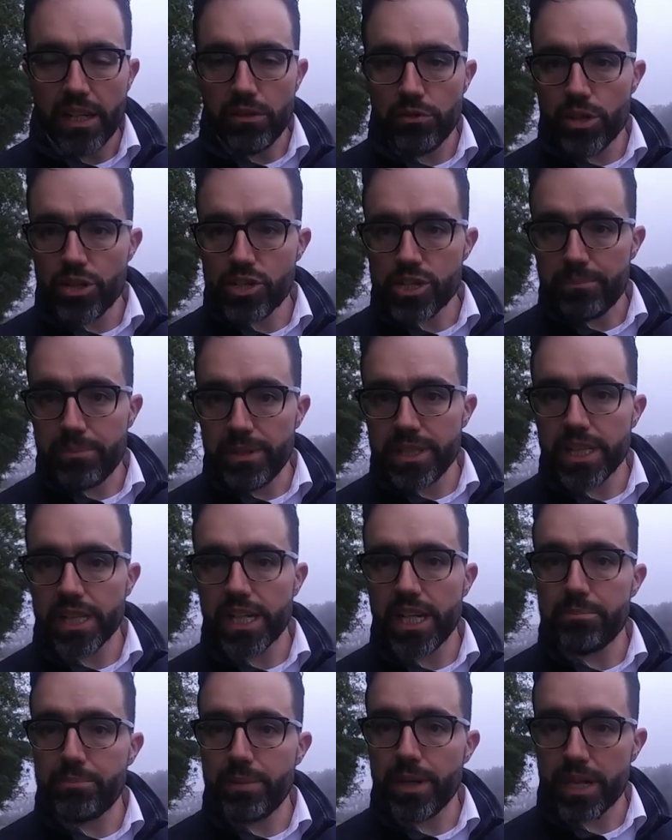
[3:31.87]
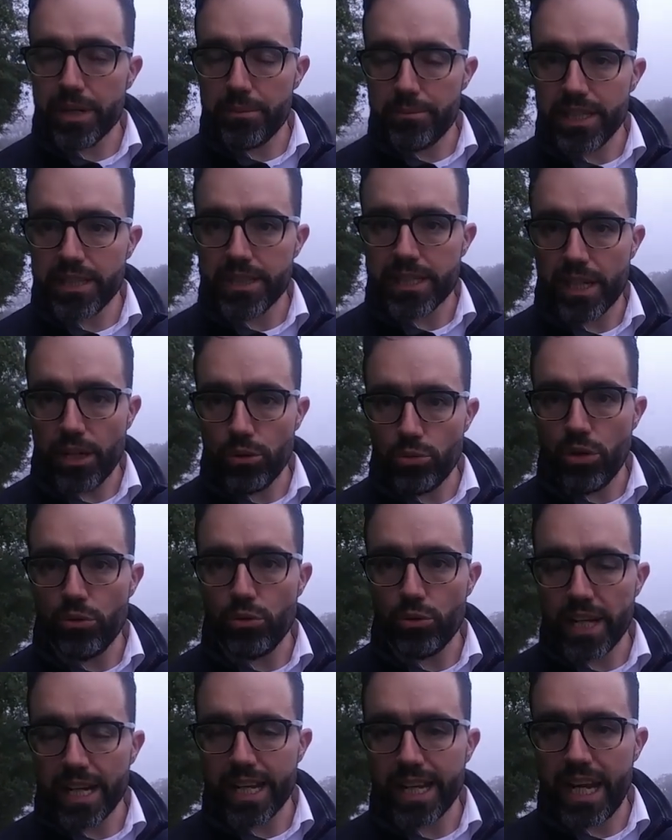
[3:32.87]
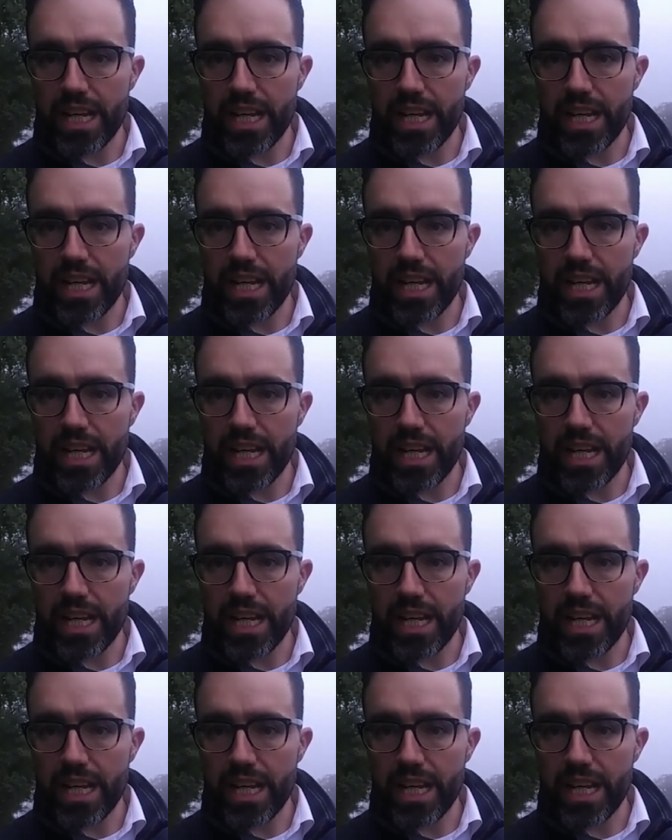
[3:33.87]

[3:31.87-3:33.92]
e voi sapete che per rimettere a nuovo una